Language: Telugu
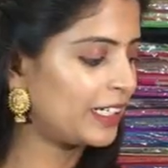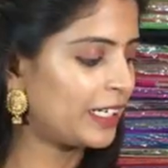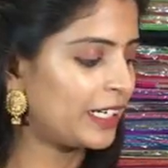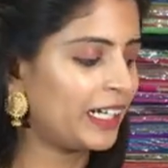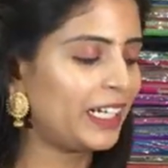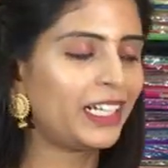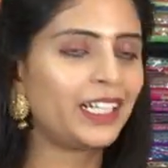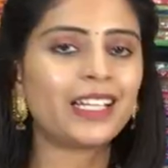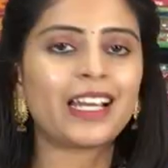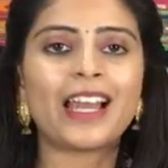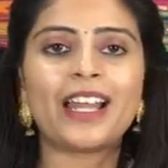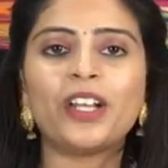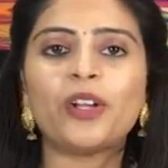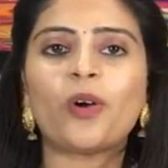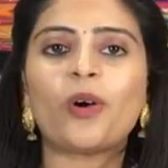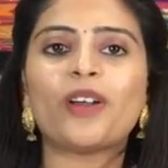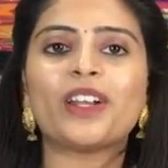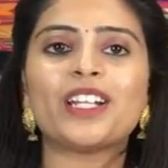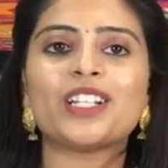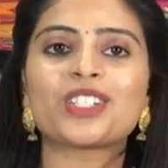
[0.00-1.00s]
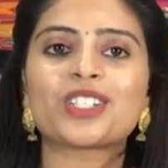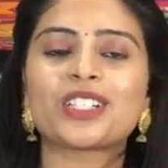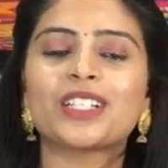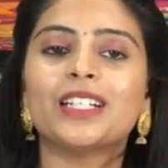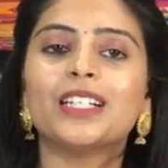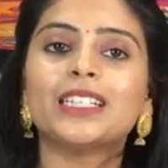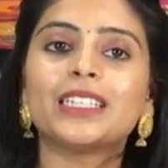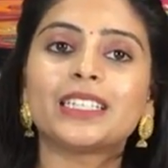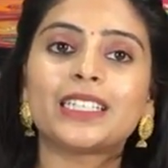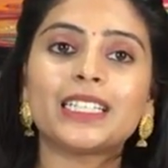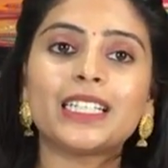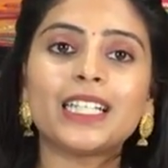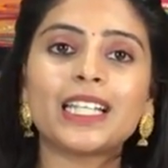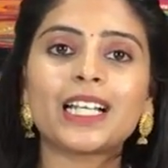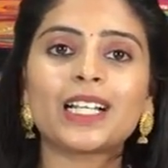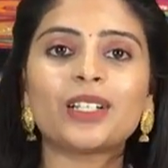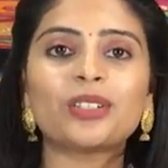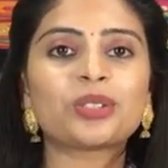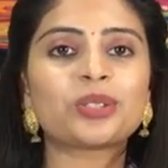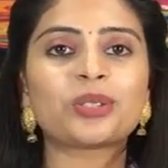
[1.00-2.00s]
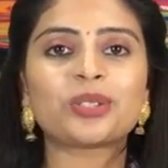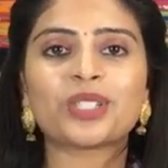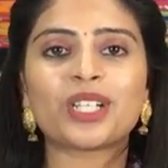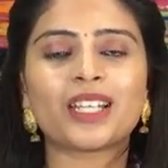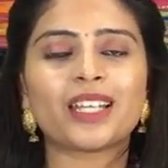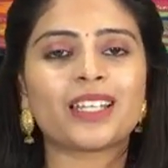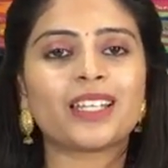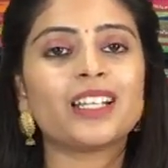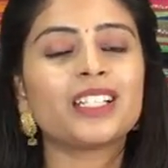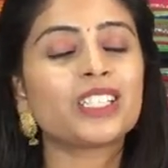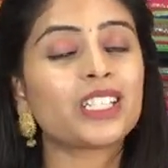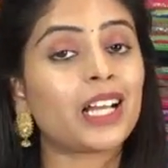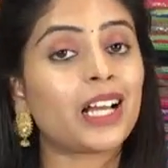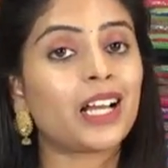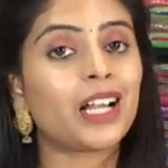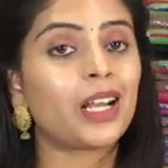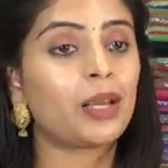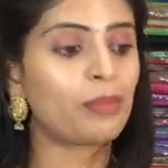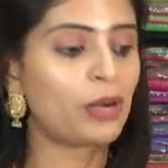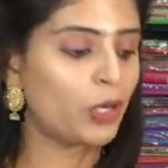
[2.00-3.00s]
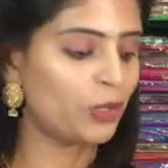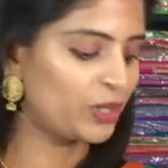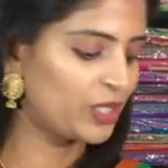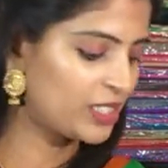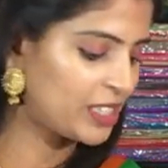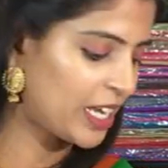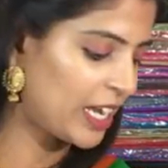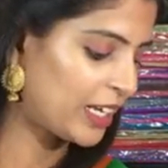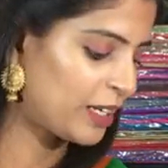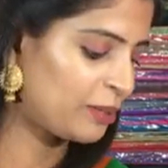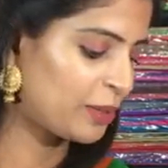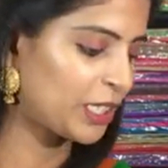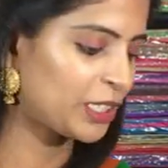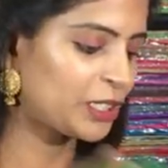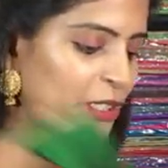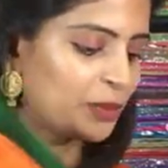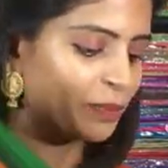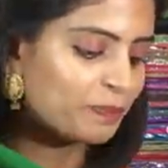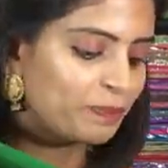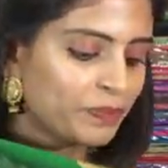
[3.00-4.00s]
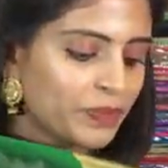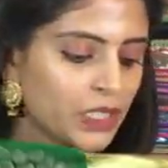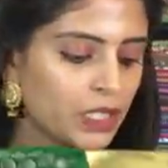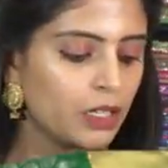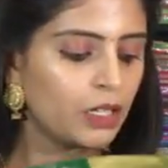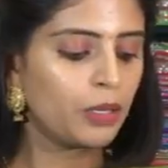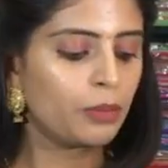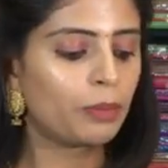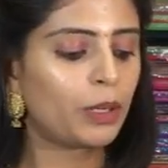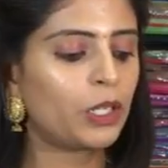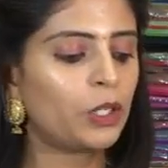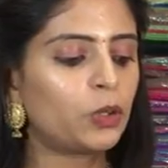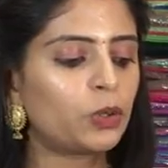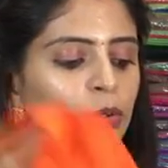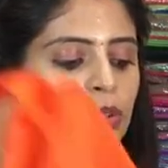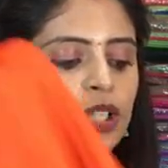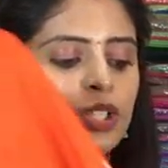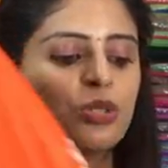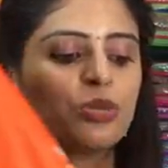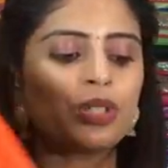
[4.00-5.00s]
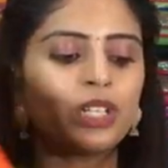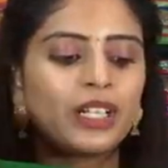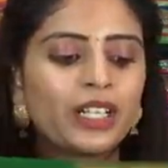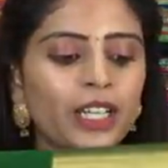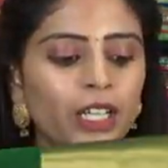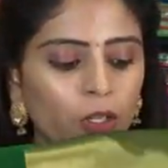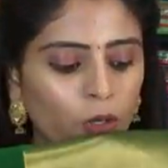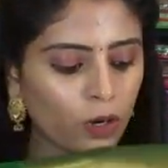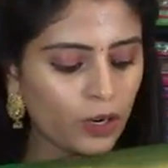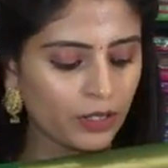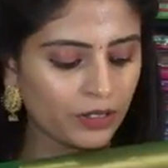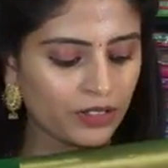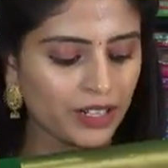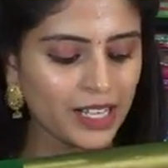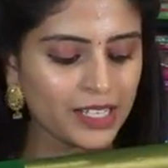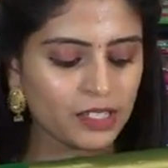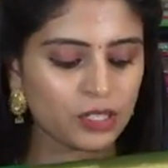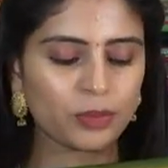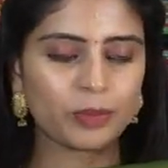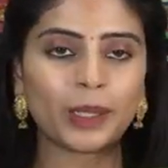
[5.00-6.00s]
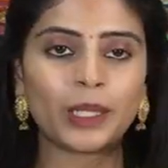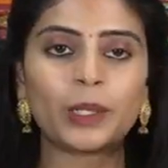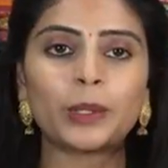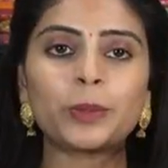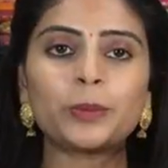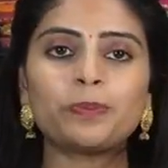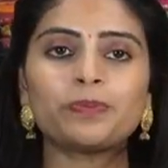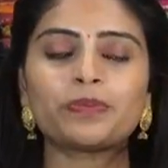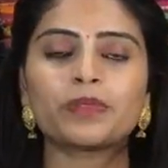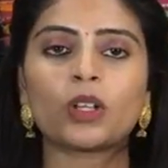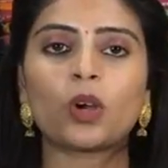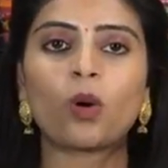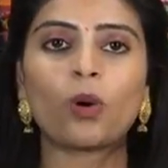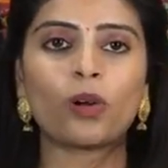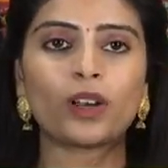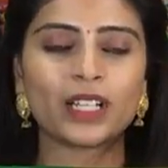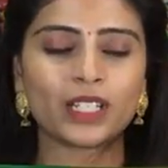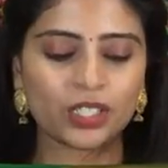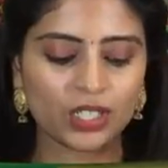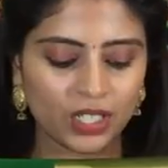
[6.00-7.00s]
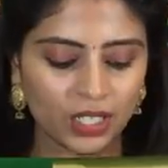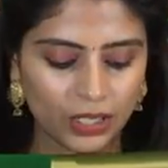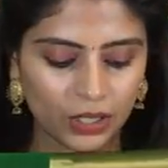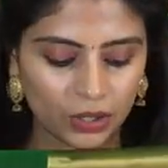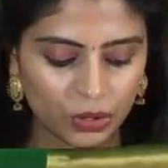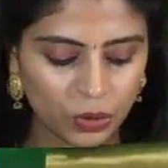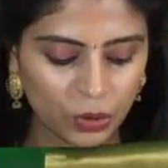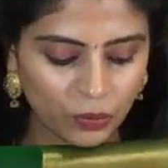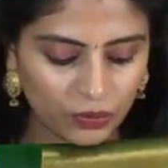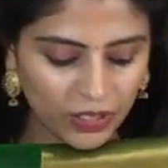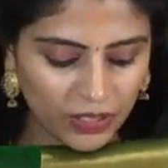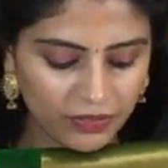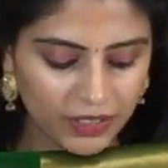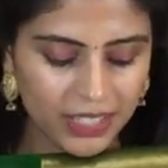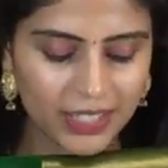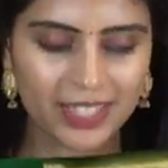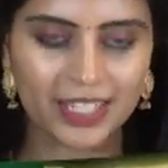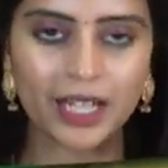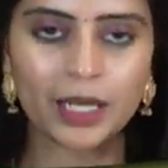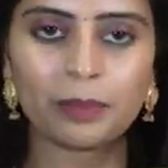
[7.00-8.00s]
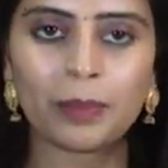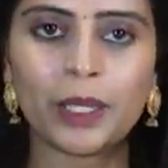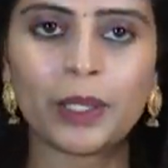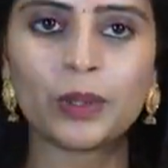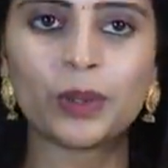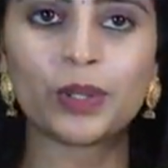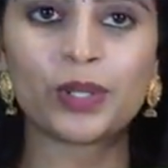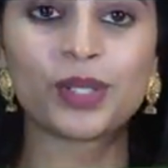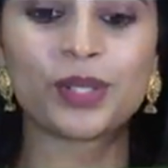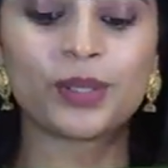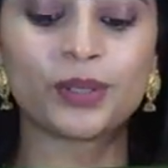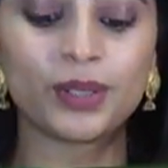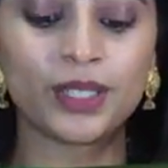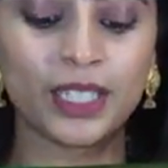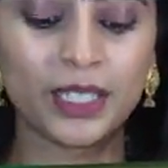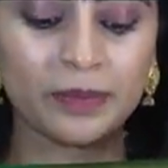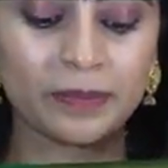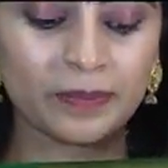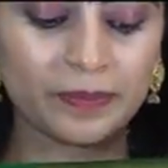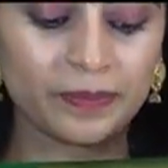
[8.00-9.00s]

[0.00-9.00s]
గ్రీన్ అండ్ ఆరెంజ్ త్రీ కలర్స్ వచ్చాయి కదా చాలా బాగుంది శారీ మాత్రం పళ్ళు కూడా చూడండి కాంట్రాస్ట్ పళ్ళు ఆరెంజ్ కలర్తో వీవింగ్ స్టైల్ పళ్ళు వస్తుంది